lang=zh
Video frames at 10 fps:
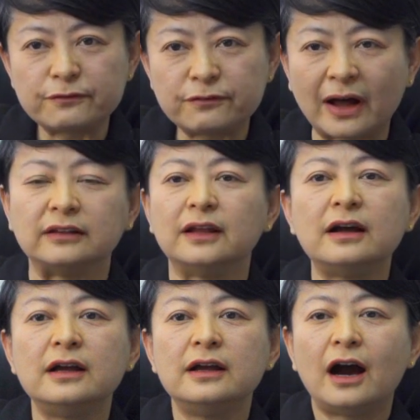仿
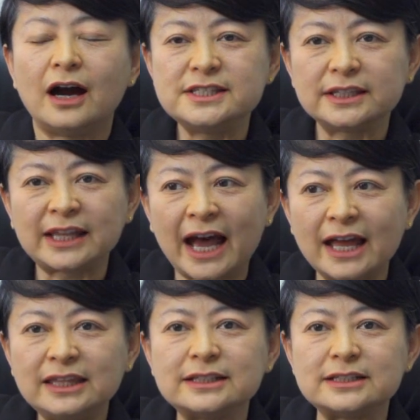的，而且
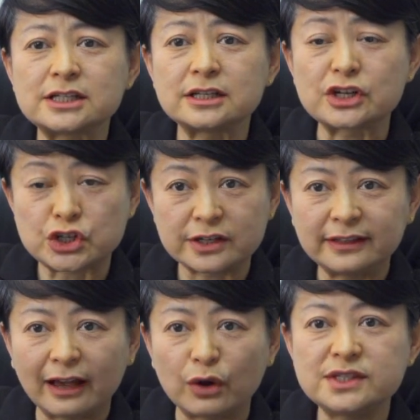它的这个十个
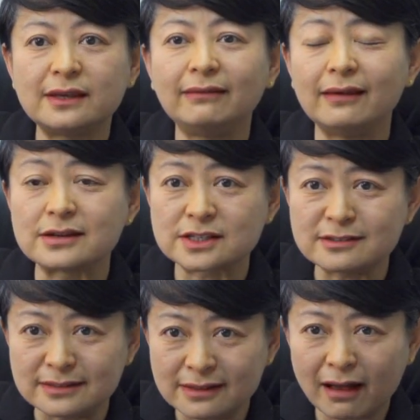条件也是
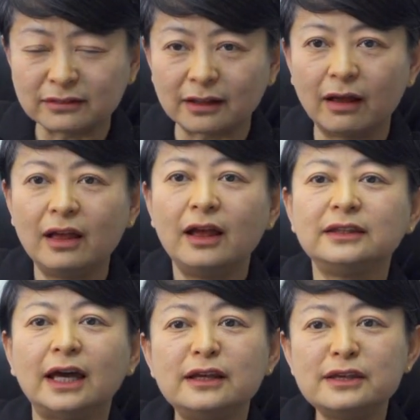一样的，
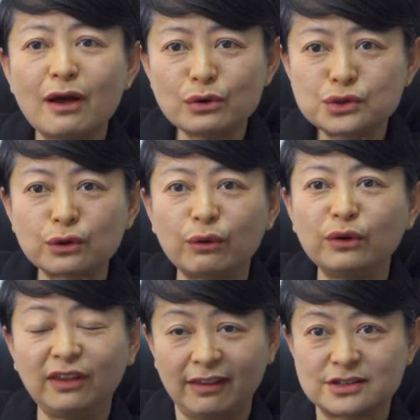它的要求
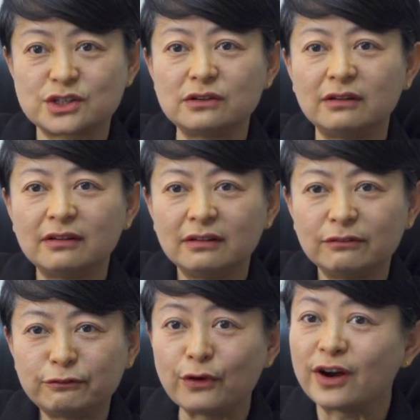也是
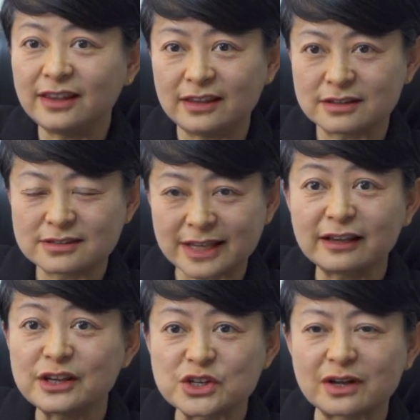符合以三
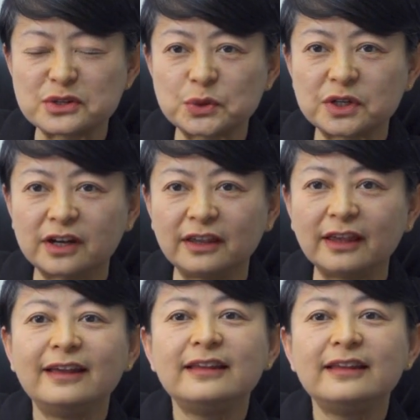个以上就可以，